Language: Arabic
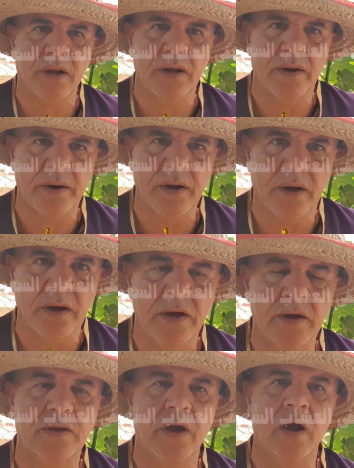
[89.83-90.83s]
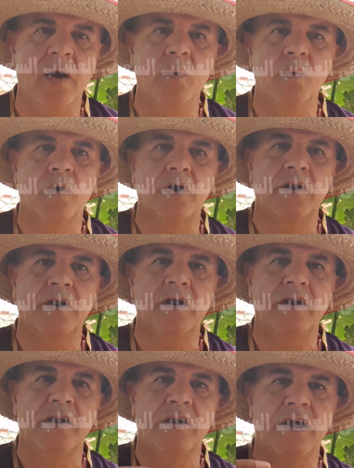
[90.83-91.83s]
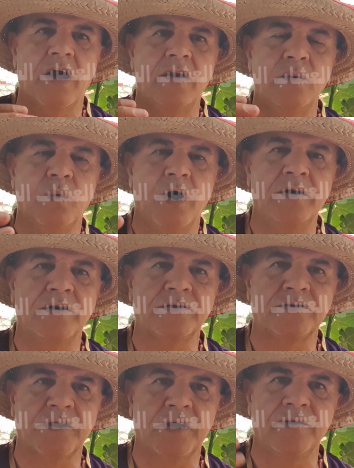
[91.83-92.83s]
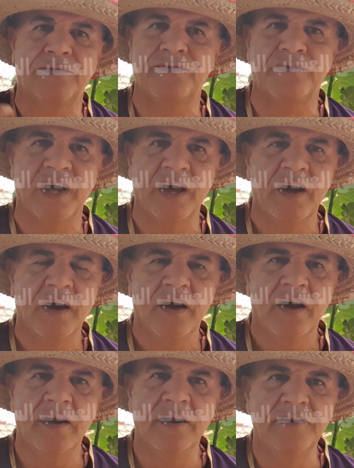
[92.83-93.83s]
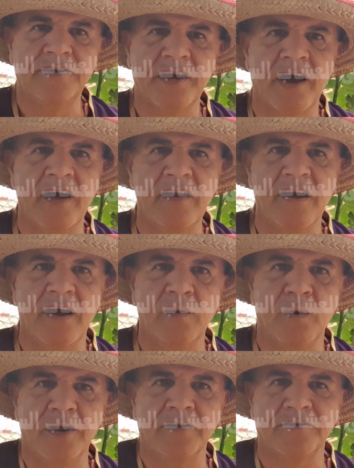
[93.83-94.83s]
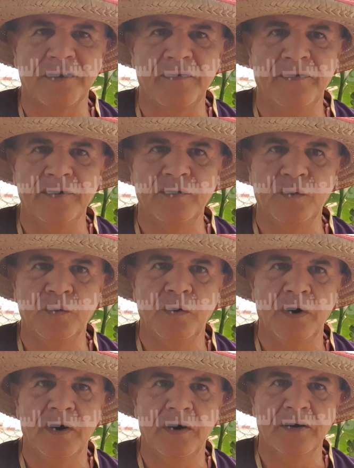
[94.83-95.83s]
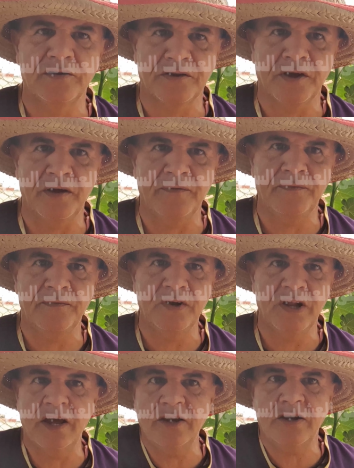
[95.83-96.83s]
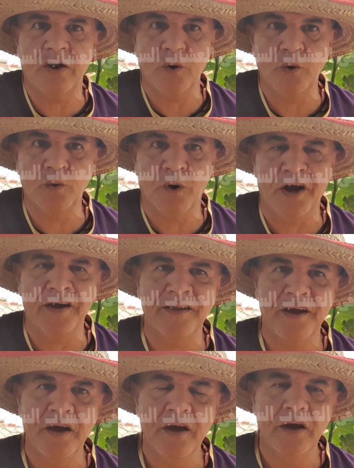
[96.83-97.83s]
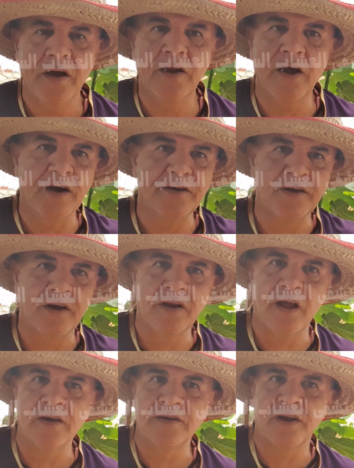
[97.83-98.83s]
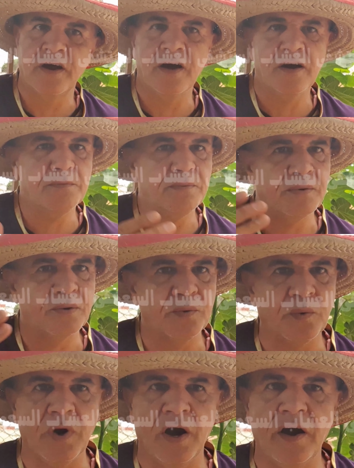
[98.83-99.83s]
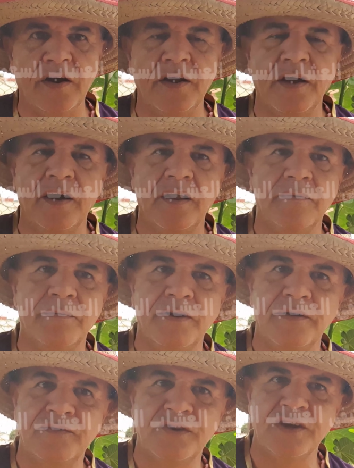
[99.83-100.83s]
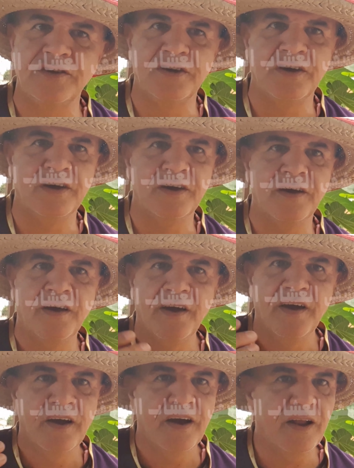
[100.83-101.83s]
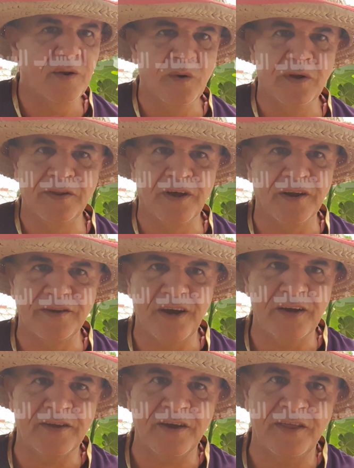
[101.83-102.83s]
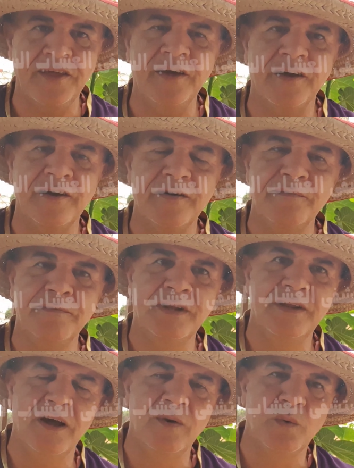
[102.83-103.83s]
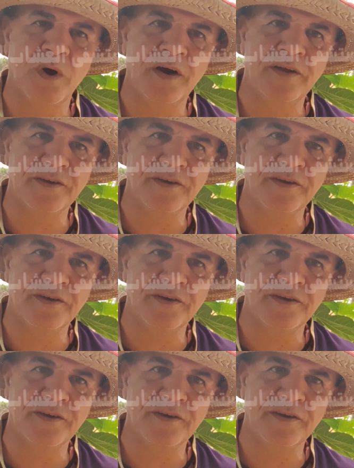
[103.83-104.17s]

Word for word: على الريق يتحول الألوان الطيف الإنسان ألوان الطيف عنده آه، الطيف ليس لون واحد الأزرق, الأزرق برتقالي البنفسجي درجات كثيرة من ألوان